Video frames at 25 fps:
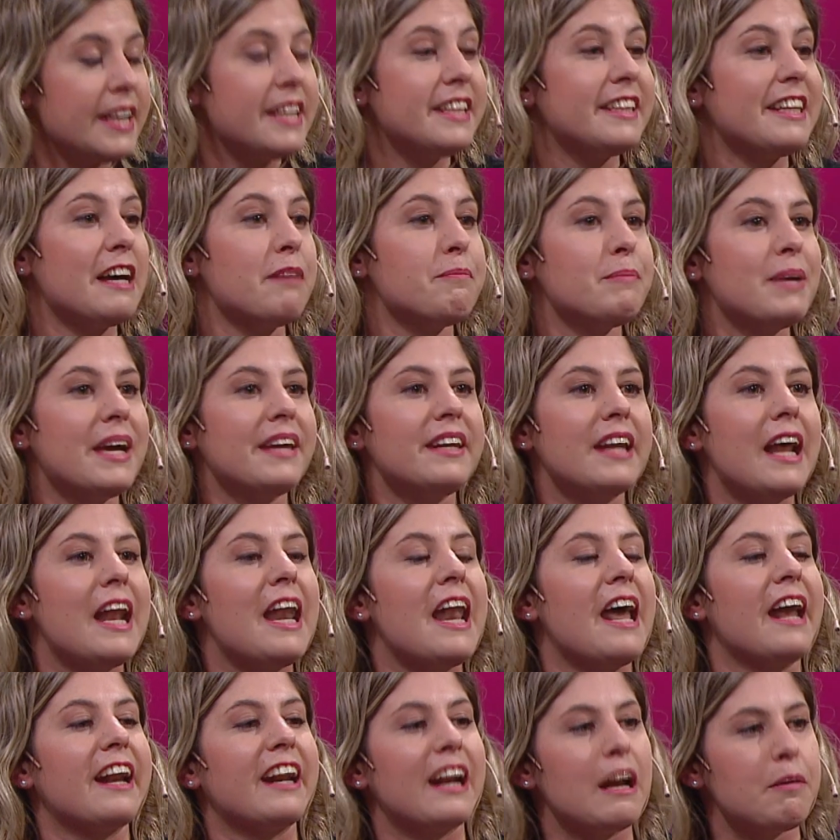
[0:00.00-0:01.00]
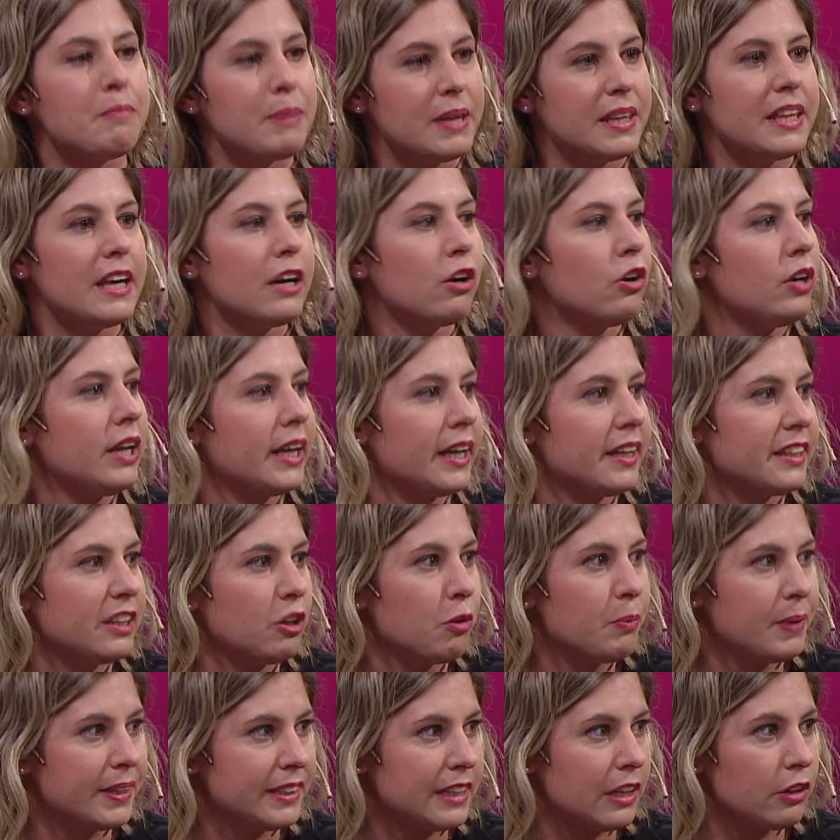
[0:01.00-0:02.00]
y también la rapidez con la que está
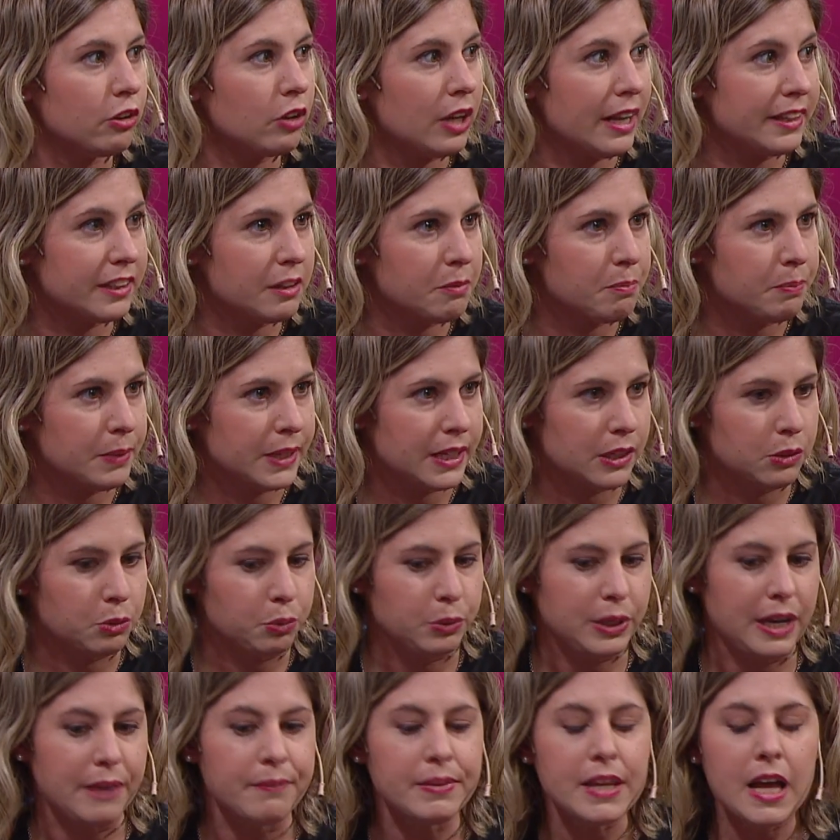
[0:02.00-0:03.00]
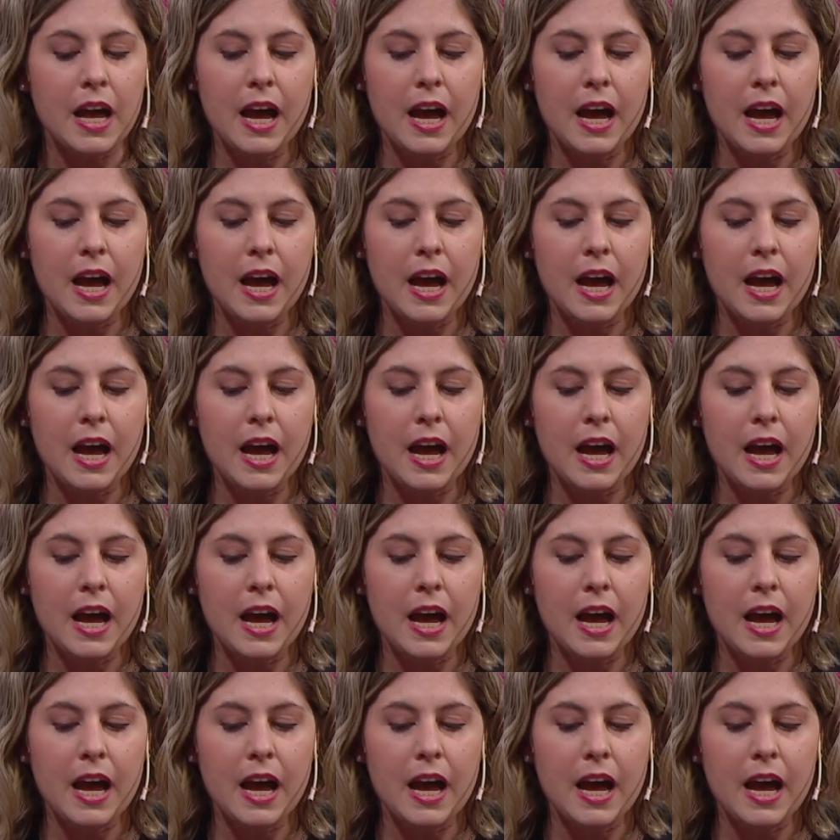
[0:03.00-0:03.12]
aumentando la temperatura.